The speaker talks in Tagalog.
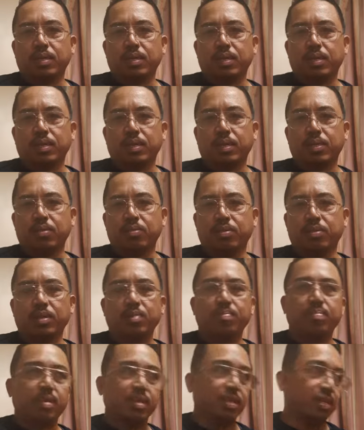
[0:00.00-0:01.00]
ganun din
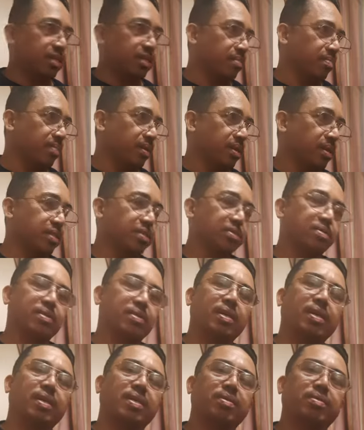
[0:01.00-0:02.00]
pag nasa bakasyon
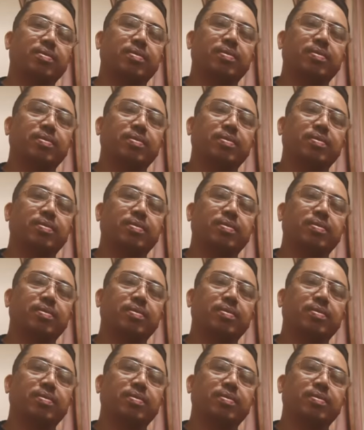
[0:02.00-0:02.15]
tayo,